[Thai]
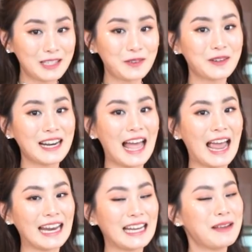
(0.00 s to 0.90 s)
มีสูตรไหน
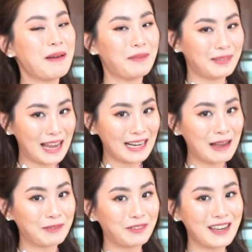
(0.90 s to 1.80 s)
ที่แบบแนะ
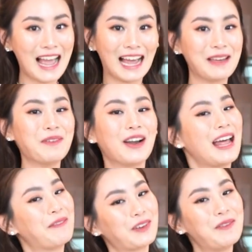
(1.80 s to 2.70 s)
นำหรือว่าอยากให้หมอ
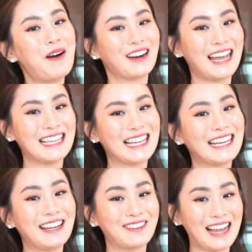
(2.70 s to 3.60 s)
ทำก็บอกได้
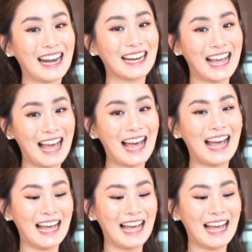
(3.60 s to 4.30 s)
เช่นเดียวกันค่ะ